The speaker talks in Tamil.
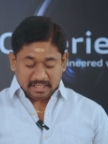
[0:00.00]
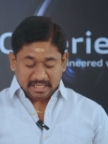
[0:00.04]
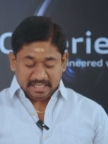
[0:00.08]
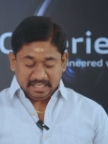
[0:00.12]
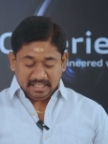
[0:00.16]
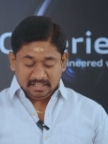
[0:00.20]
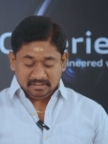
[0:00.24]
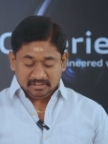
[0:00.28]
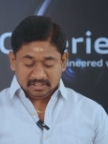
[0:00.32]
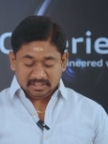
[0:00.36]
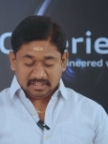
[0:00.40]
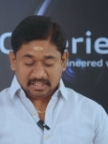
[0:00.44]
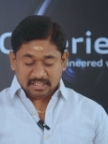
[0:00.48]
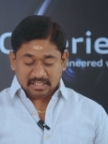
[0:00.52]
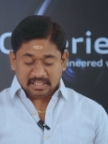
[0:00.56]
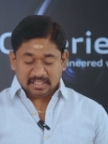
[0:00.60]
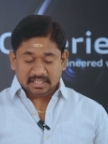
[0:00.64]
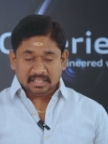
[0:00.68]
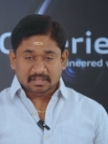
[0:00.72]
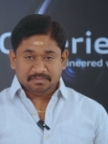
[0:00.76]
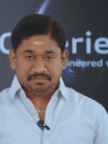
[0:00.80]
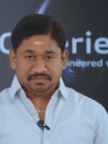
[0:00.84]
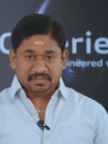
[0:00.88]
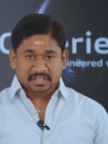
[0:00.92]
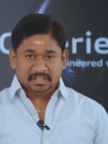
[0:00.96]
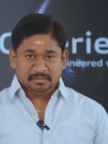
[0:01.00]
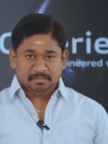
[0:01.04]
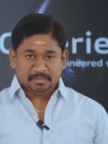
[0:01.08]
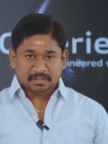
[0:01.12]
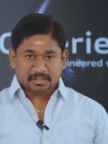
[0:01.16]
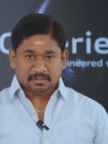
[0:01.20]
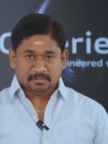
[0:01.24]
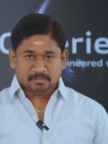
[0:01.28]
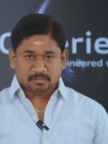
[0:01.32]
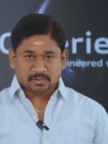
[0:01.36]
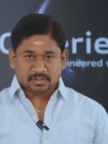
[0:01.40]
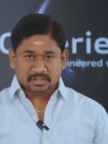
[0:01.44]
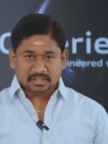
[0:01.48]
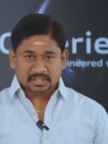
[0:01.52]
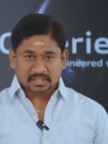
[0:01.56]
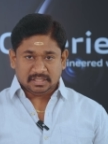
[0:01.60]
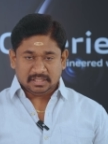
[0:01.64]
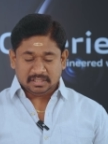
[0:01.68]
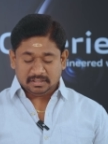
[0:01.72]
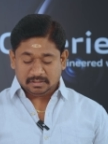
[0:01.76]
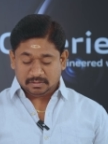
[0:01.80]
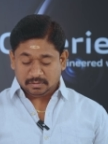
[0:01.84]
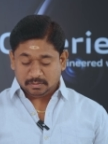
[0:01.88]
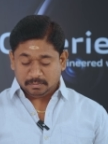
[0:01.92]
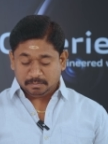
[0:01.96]
கையில் வச்சுருக்கிறதே ஃபீல் பண்ண முடியல
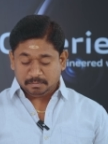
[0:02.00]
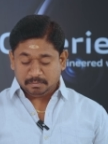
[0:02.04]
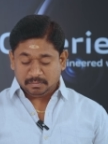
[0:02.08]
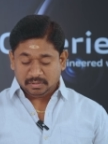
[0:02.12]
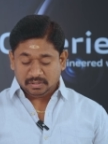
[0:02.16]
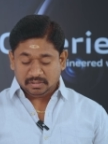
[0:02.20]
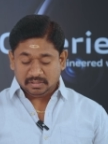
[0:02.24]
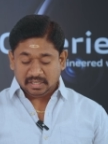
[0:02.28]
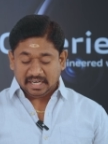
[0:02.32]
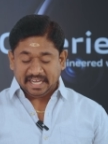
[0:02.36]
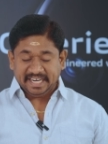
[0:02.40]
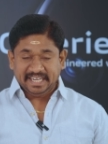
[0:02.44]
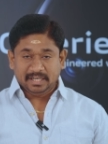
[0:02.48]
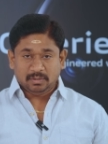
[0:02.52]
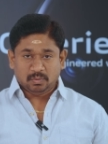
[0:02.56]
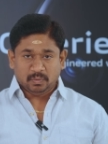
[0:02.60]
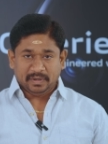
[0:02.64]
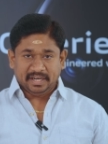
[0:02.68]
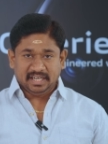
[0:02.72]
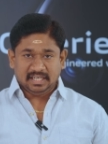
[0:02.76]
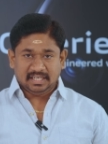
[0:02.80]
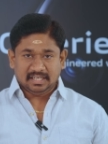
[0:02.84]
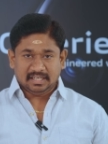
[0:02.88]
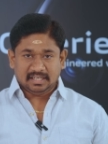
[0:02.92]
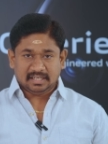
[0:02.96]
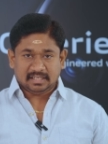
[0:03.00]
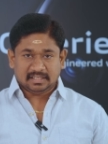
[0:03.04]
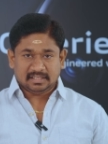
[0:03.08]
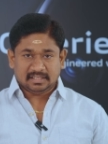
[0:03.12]
ரொம்ப லைட் வெயிட்டாக